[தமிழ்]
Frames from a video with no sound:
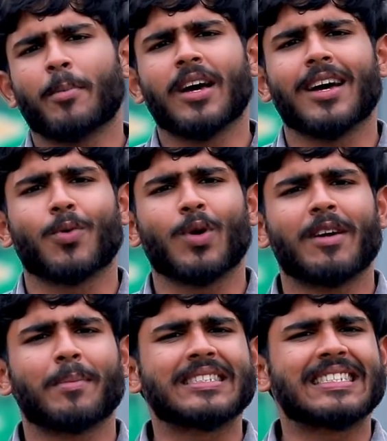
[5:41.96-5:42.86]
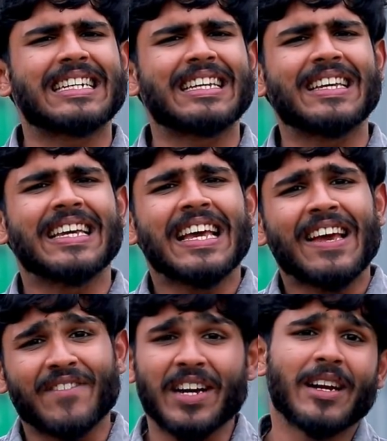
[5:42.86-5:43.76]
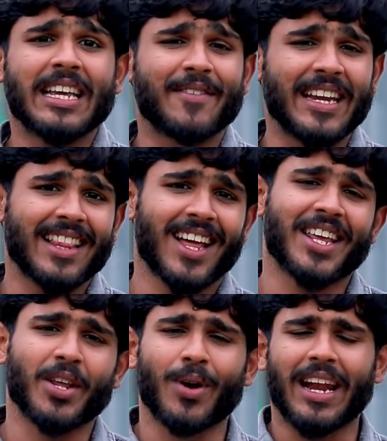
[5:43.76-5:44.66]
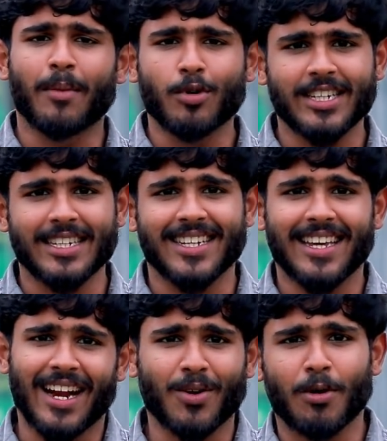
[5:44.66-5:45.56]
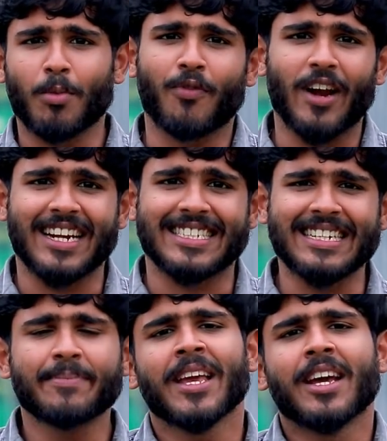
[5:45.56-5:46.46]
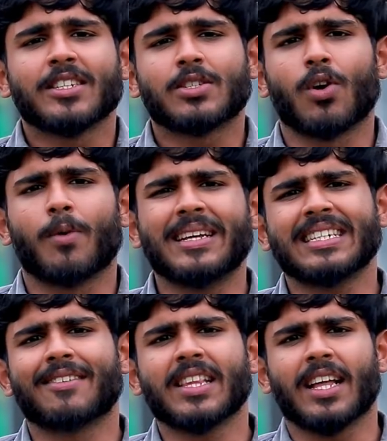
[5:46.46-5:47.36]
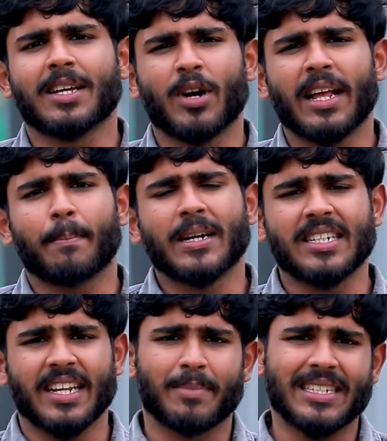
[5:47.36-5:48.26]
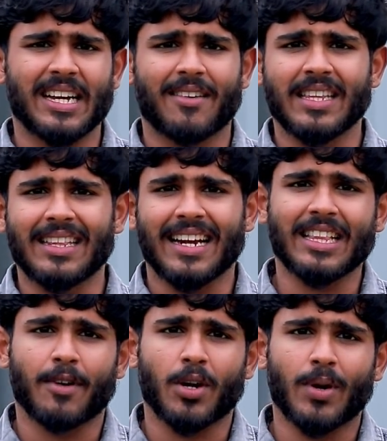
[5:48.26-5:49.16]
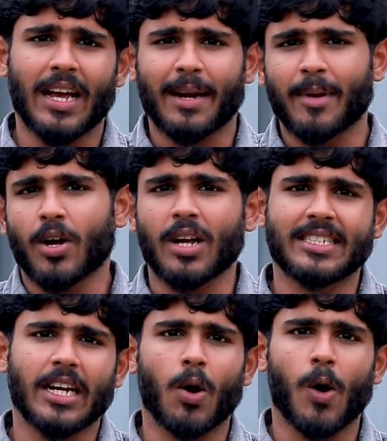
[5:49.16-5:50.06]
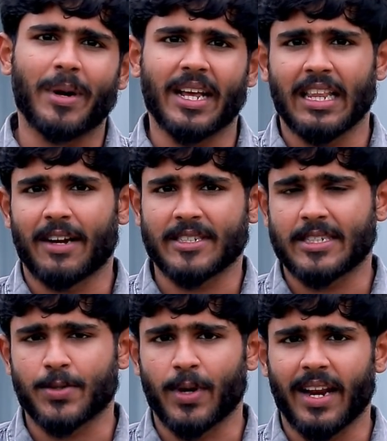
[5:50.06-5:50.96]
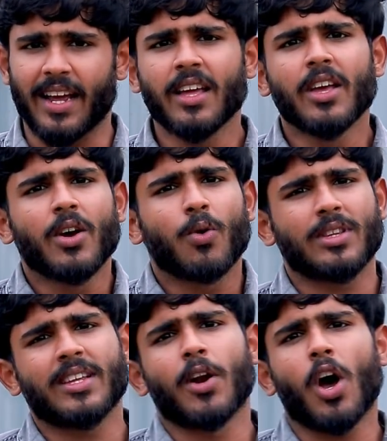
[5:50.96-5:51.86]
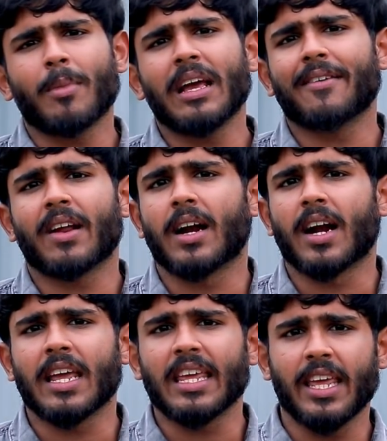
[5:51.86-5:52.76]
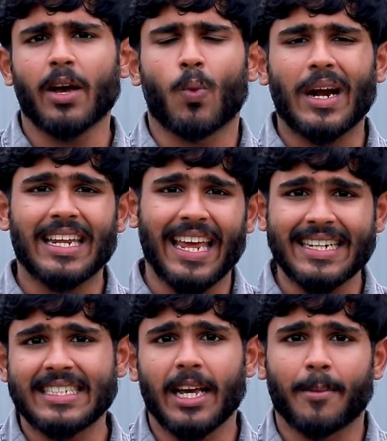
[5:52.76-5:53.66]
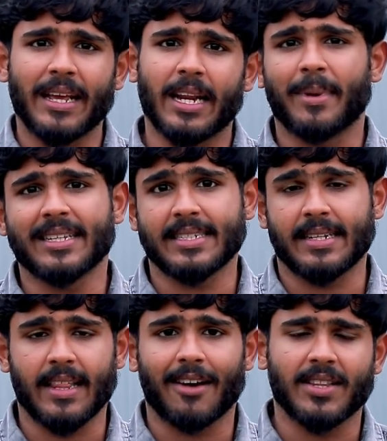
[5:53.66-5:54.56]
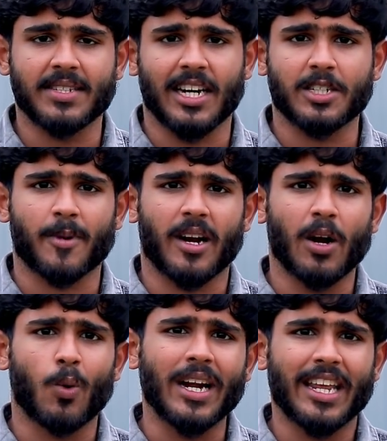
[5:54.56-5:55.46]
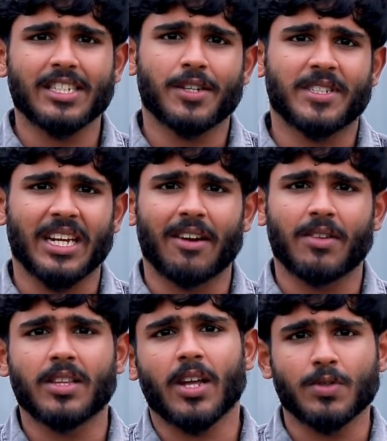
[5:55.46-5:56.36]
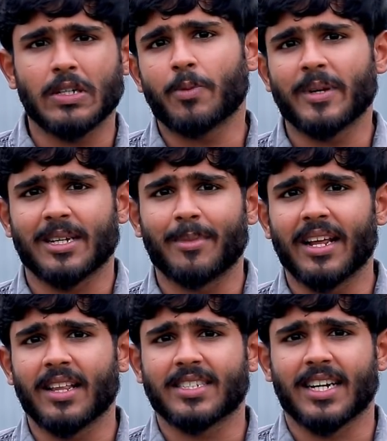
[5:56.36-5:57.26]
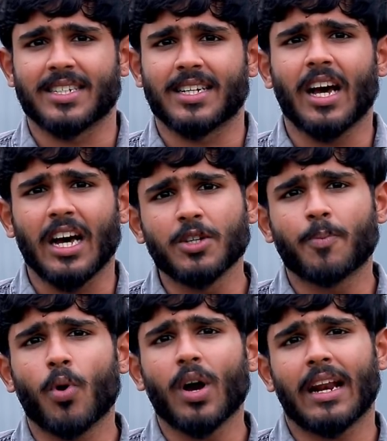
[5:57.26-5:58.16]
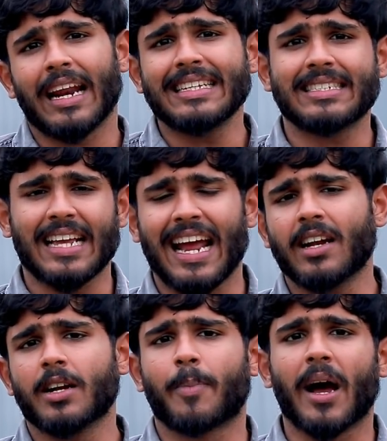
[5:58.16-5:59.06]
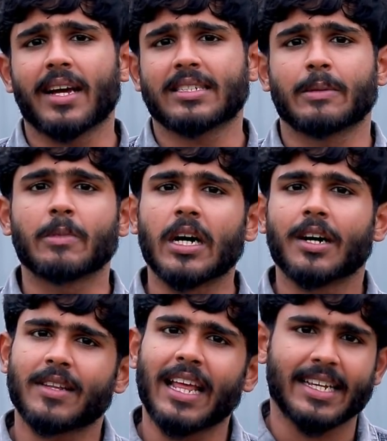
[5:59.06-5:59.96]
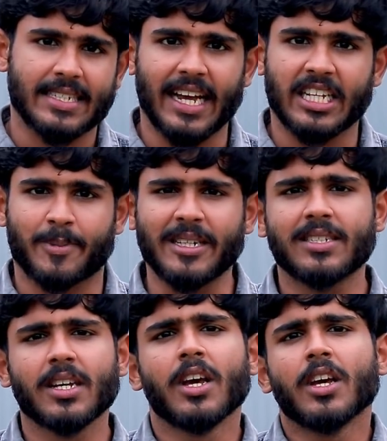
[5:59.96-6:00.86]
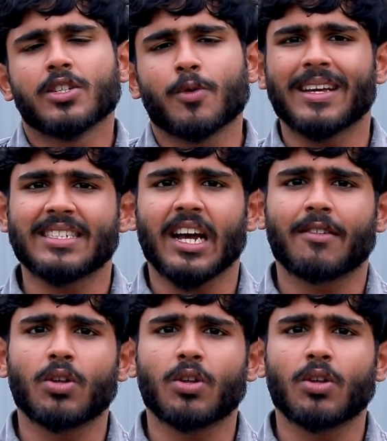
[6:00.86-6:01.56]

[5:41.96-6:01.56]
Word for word: நம்ம உழவன் மண்சட்டி வறுவலுக்கு வெளியில் தான் நிற்கிறோம் எல்லாம் முடிச்சாச்சு எனக்கும் ரொம்ப ஃபுல்லாகிடுச்சு ஸோ பேசிக்காக வந்து அதுக்கு முன்னாடி பட்ஜெட்டிங் பேசிக்காக வந்து இந்த இடத்துக்கு வரணும்னா என்ன மாதிரி காஸ்டிங் ஆகும் அப்படிங்கிறத நான் ஃபஸ்ட்டு சொல்லிடுறேன் ஒருத்தர் நார்மலாக இங்கே வராங்கன்னா இங்கே ஒன் கேஜி அப்படிங்கிற பேசிஸில் தான் வந்து சார்ஜ் பண்ணுறாங்க ஒன் கேஜி ஆஃப் சிக்கன் வந்து தௌசண்ட் ருபீஸ் அப்படிங்கிறது சார்ஜ் ஆகுது அது போக ரைஸ் அண்ட் பாயாசம் கர்டு வந்து எக்ஸ்ட்ரா எக்ஸ்பென்ஸ் ஸோ பேசிக்காக